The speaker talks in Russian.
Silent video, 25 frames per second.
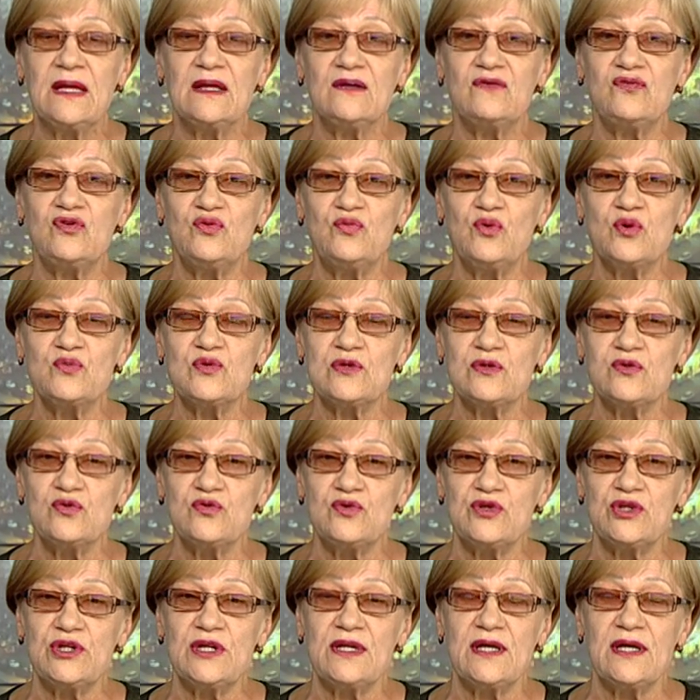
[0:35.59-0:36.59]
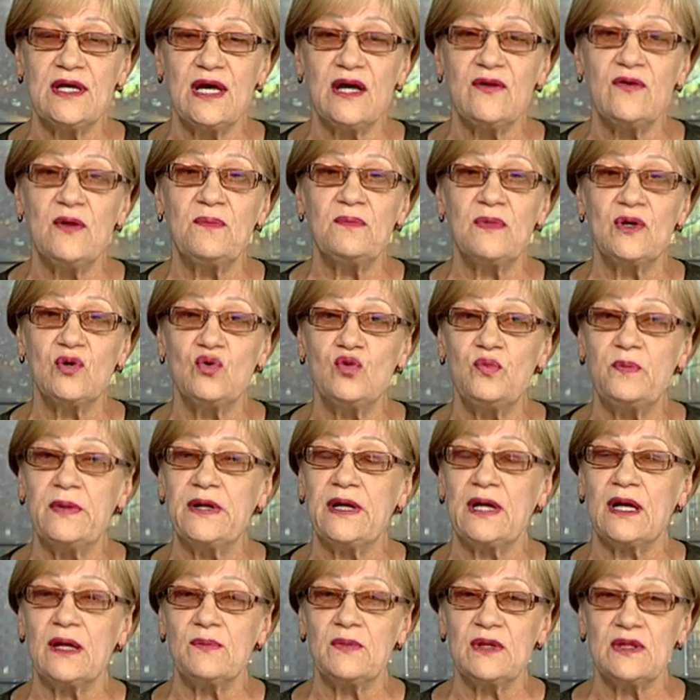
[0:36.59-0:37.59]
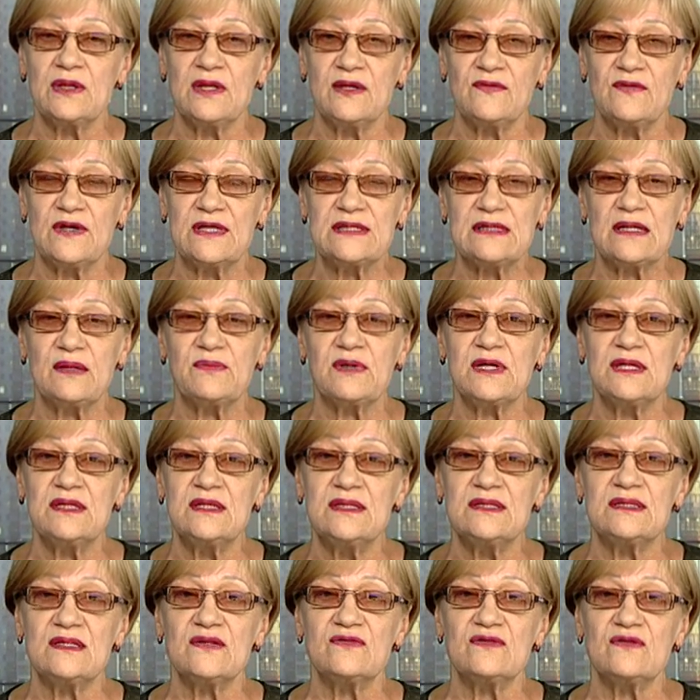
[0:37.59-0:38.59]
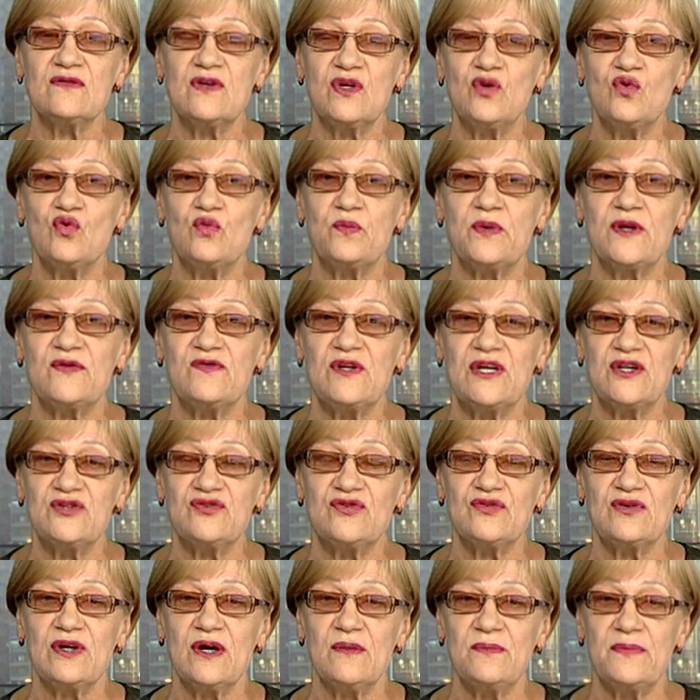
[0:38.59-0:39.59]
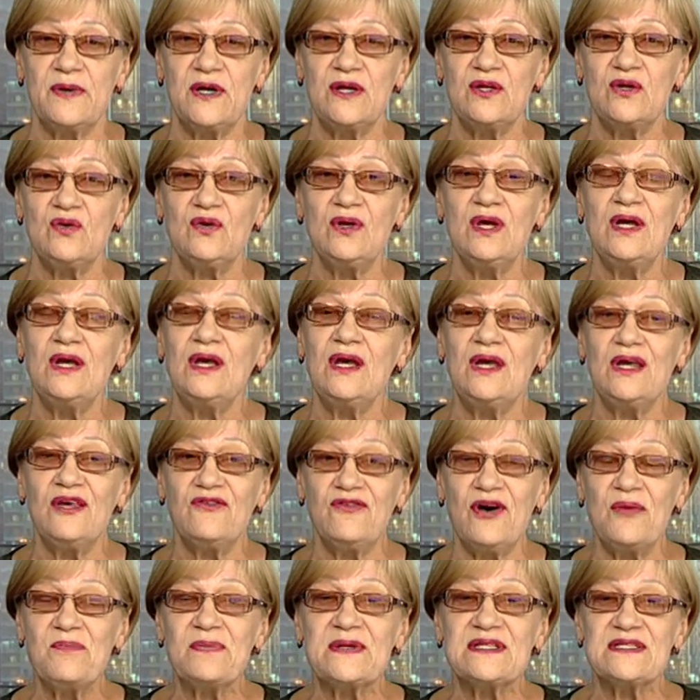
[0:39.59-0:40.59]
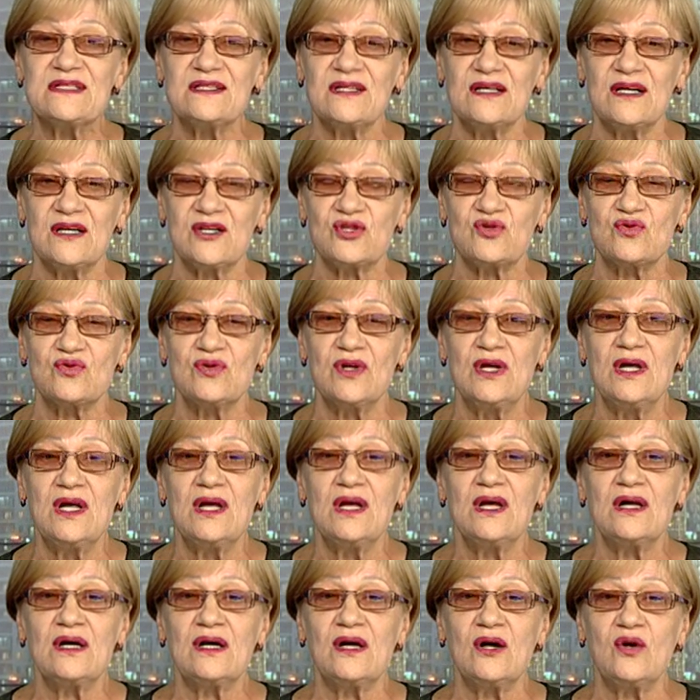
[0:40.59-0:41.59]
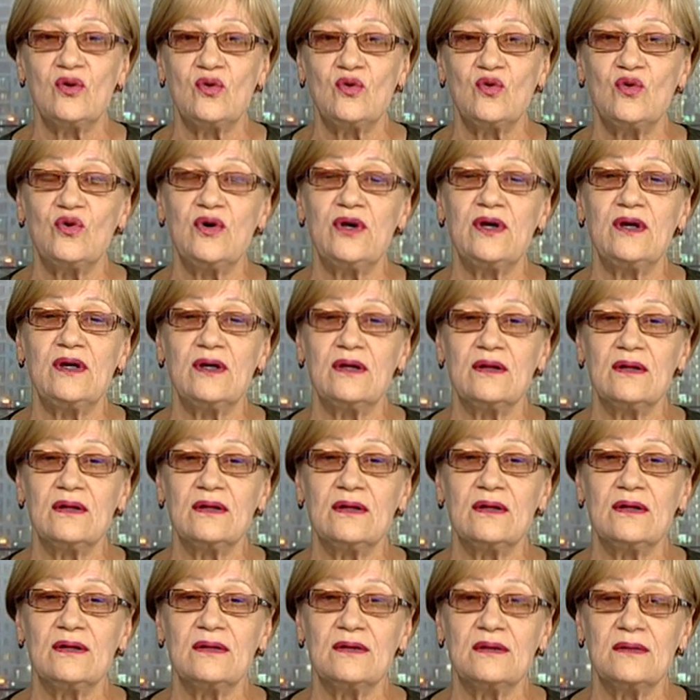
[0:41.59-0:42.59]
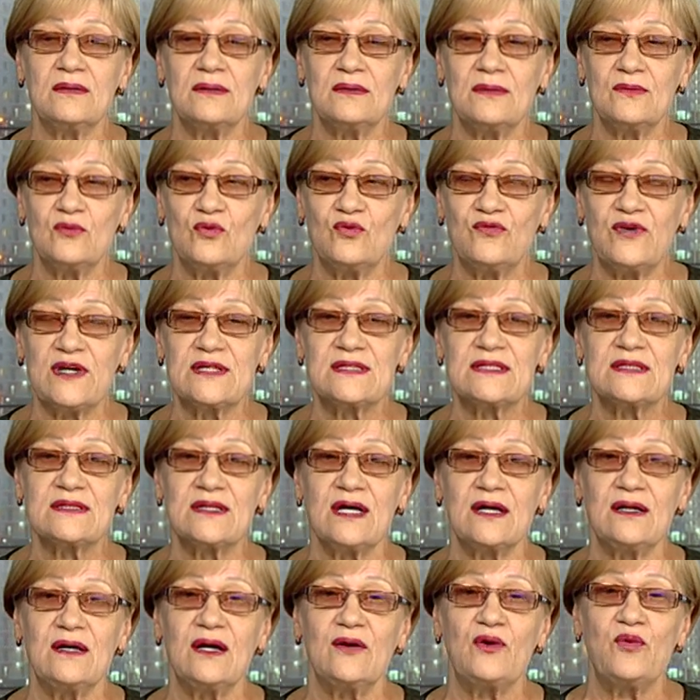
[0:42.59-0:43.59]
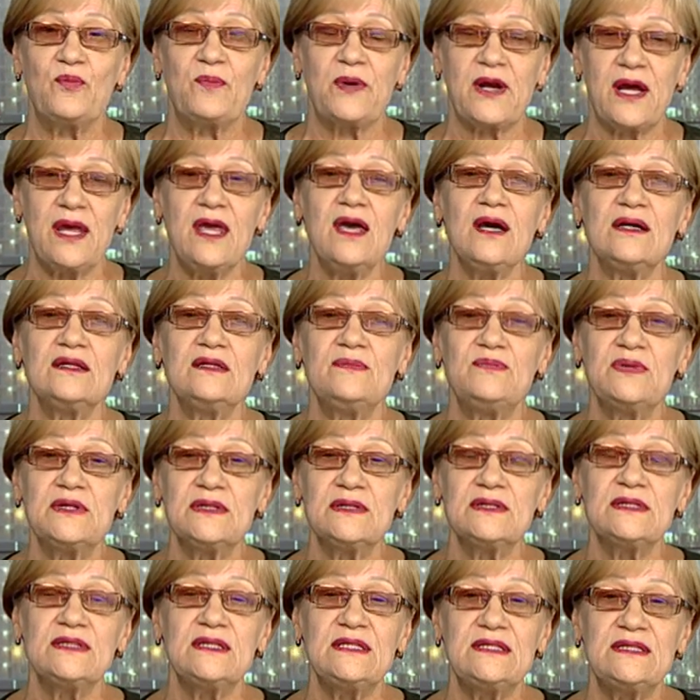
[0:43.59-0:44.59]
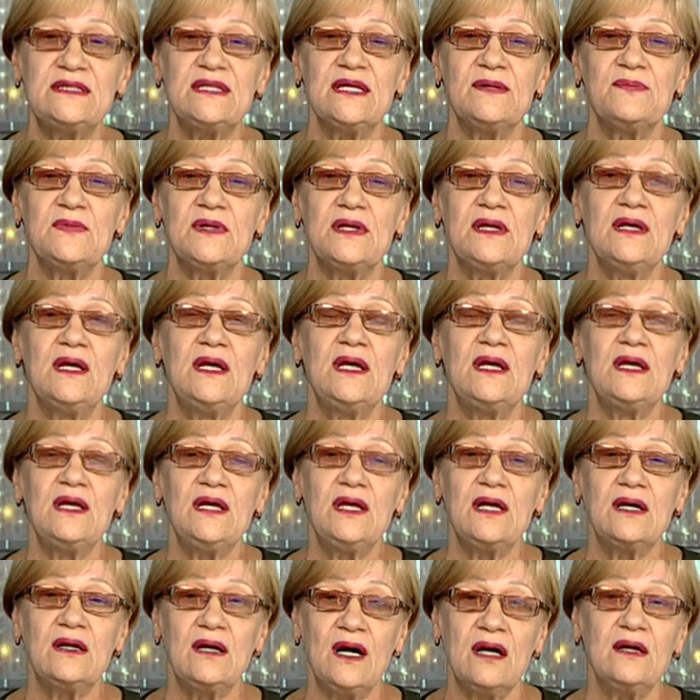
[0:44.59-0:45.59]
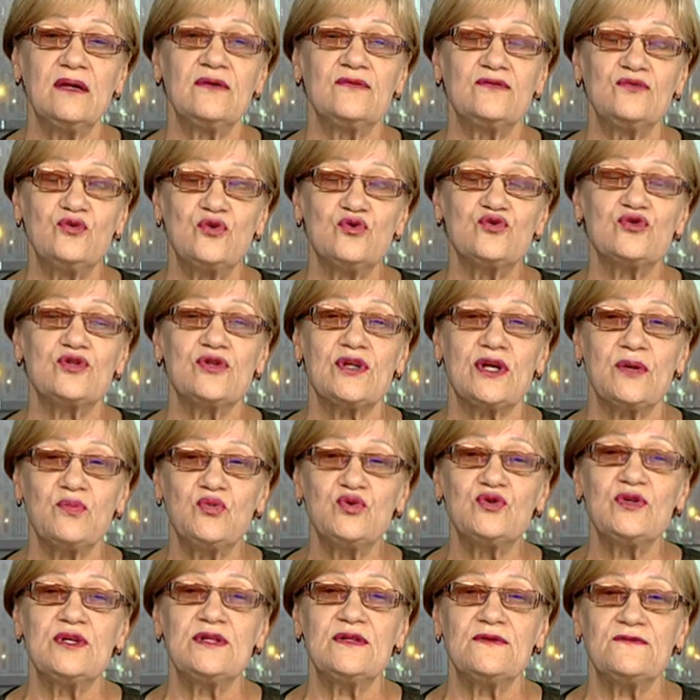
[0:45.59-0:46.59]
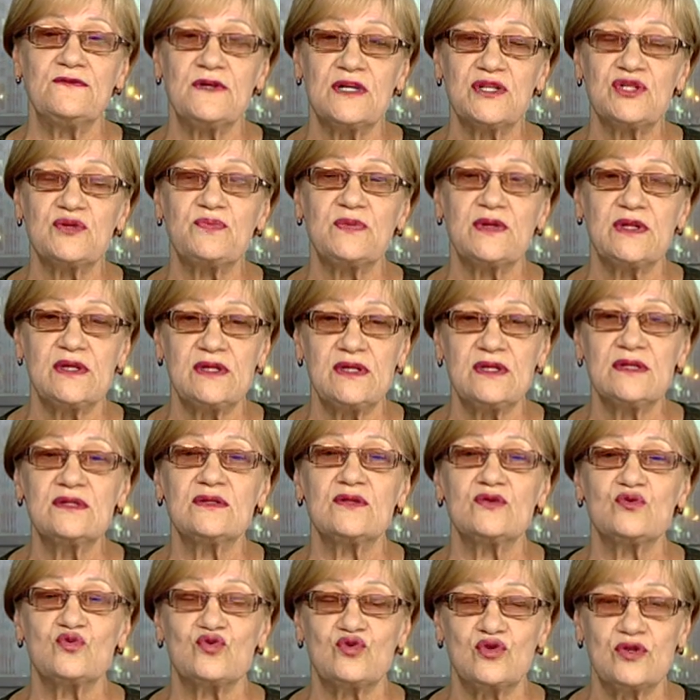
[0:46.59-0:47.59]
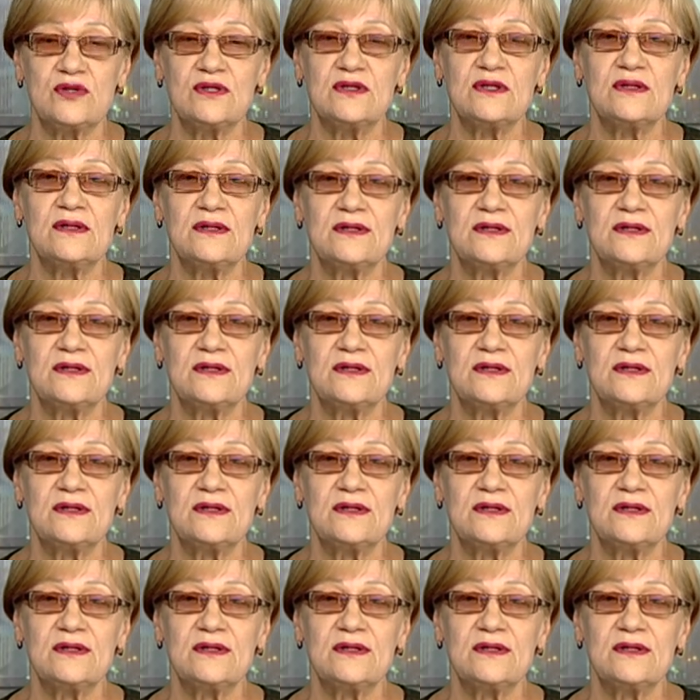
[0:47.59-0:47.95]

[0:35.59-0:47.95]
В любом случае, я вам могу порекомендовать обратиться в свою управляющую компанию и вам подскажут – какой э, у вас, какой проект был системы и как должен работать ваш полотенцесушитель.